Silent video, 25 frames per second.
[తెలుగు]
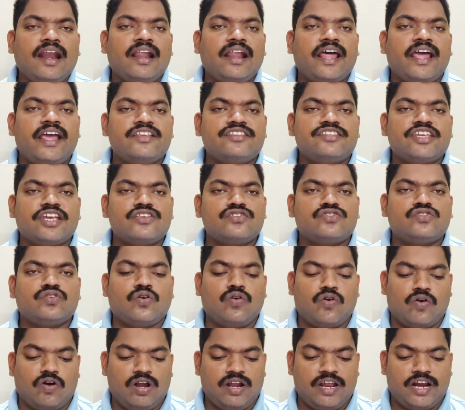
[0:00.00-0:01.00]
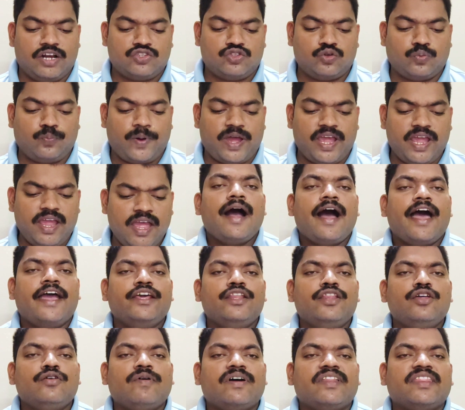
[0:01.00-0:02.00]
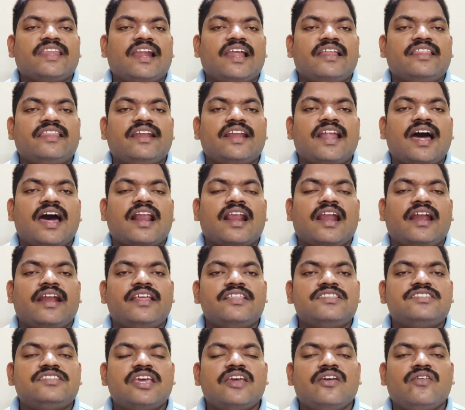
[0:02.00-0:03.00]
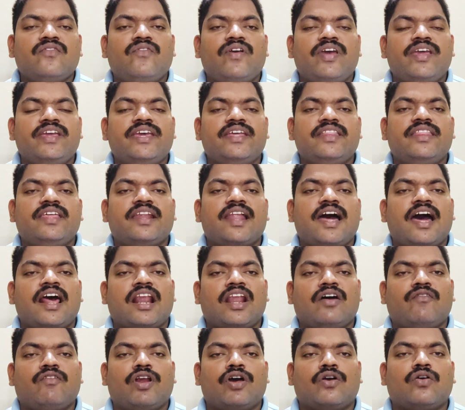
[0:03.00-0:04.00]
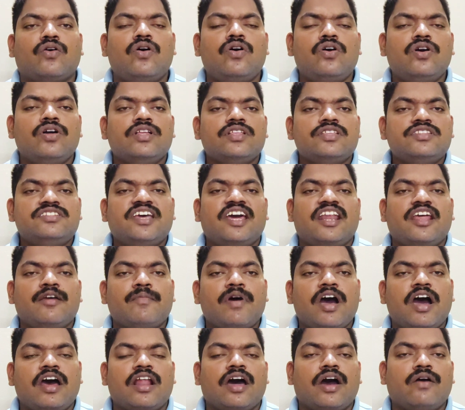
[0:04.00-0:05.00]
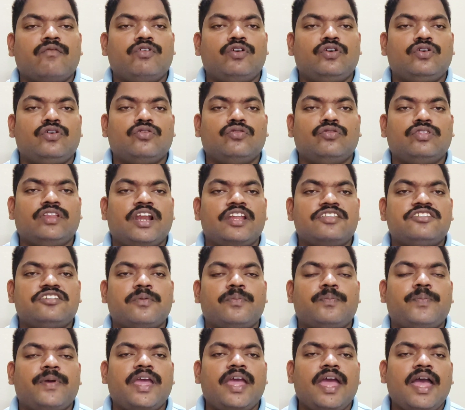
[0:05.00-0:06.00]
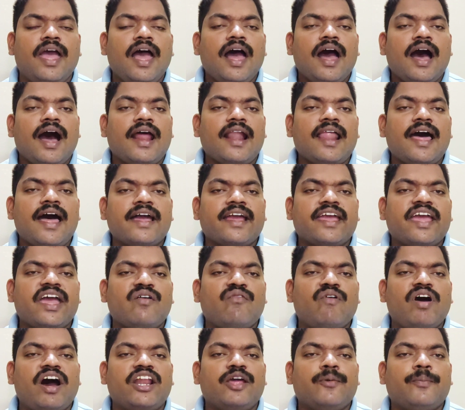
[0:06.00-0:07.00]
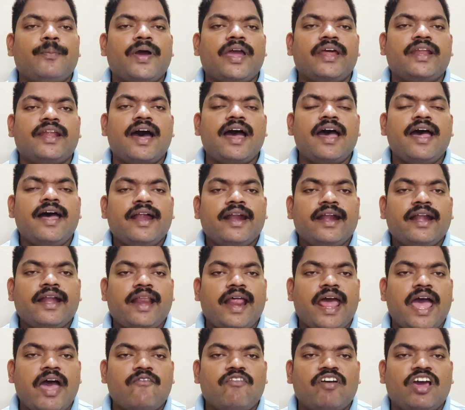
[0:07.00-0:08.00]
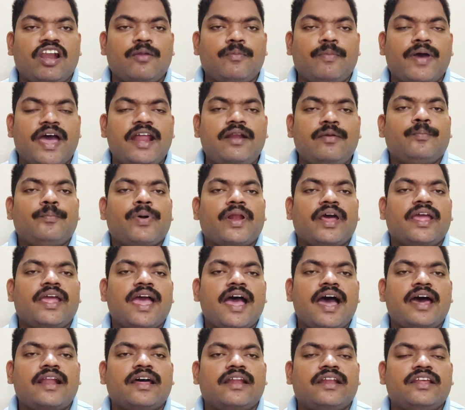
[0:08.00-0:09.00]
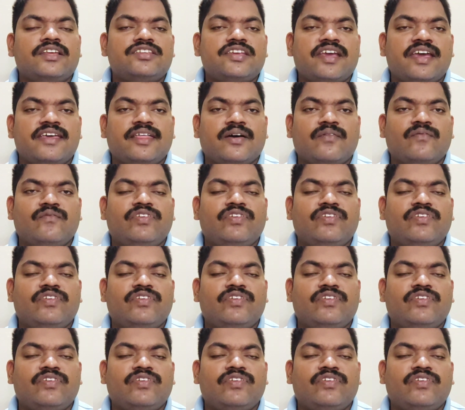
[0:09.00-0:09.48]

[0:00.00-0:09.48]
లైసెన్స్ హోల్డర్స్పై ఐదు వందల దినార్ల నుంచి వెయ్యి దినార్ల వరకు జరిమానా ఉంటుందని చెప్పి అలాగే వారిపైన ట్రావెల్ బ్యాన్ ప్రయాణ నిషేధం